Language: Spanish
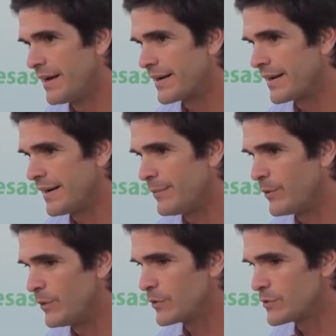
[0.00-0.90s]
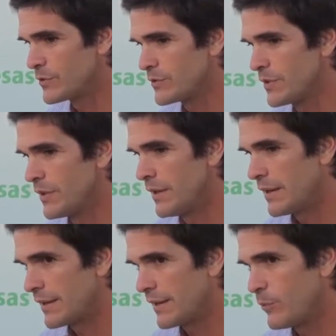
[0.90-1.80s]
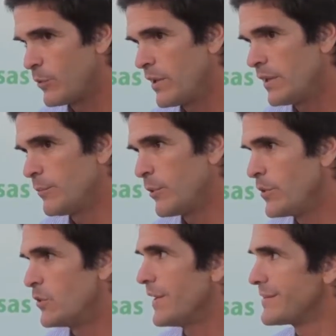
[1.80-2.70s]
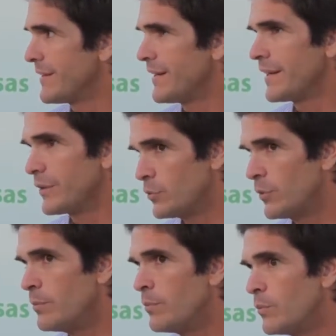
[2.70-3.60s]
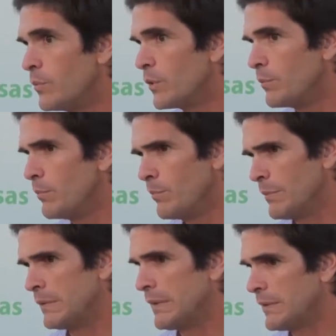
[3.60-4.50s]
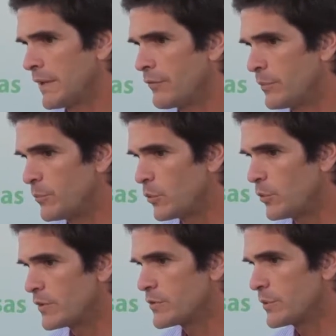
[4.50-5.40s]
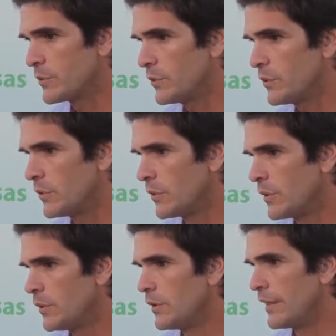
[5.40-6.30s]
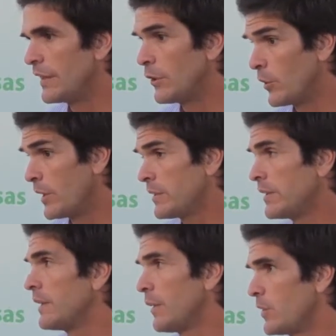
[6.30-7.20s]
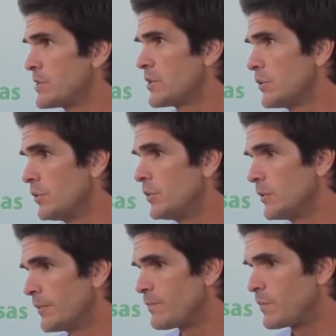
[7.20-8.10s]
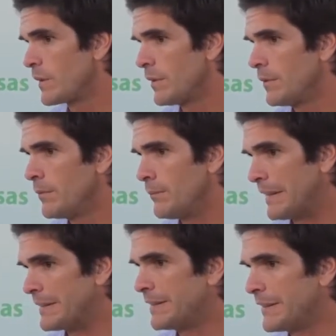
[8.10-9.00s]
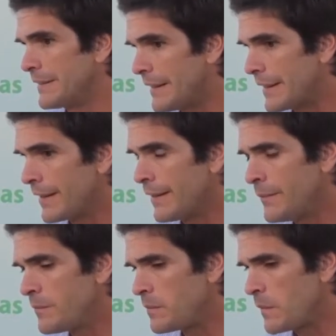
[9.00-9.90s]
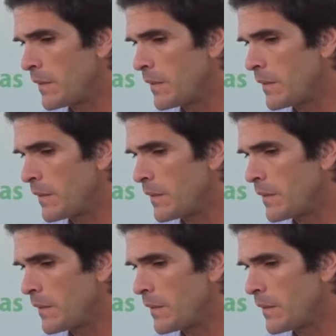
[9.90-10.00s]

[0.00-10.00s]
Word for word: Arrancamos arrancamos bien, después vino la seca que estuvo muy, la verdad que fue muy dura, sobre todo en el oeste, el agua llegó bastante tarde.